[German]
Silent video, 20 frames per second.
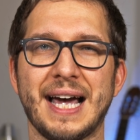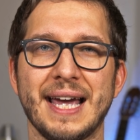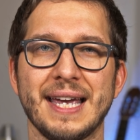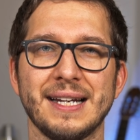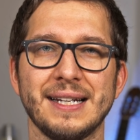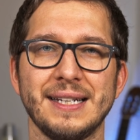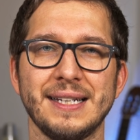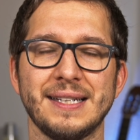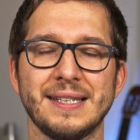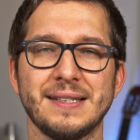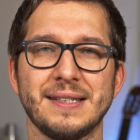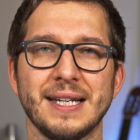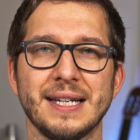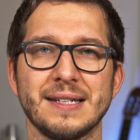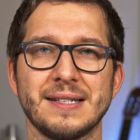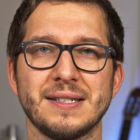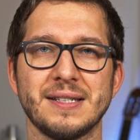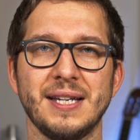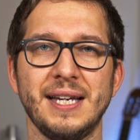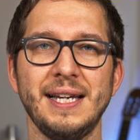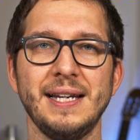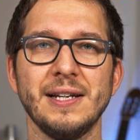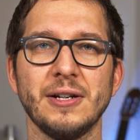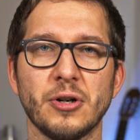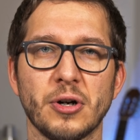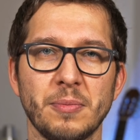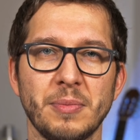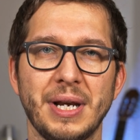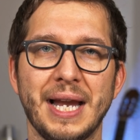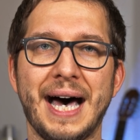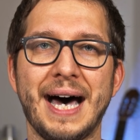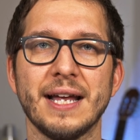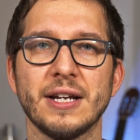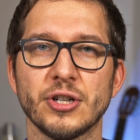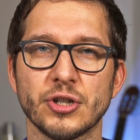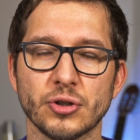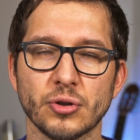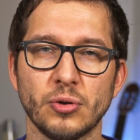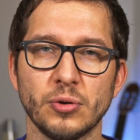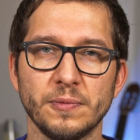eigentlich der
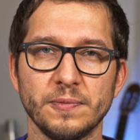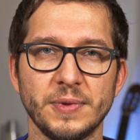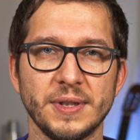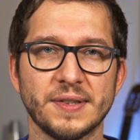Telekom-Ladestrom,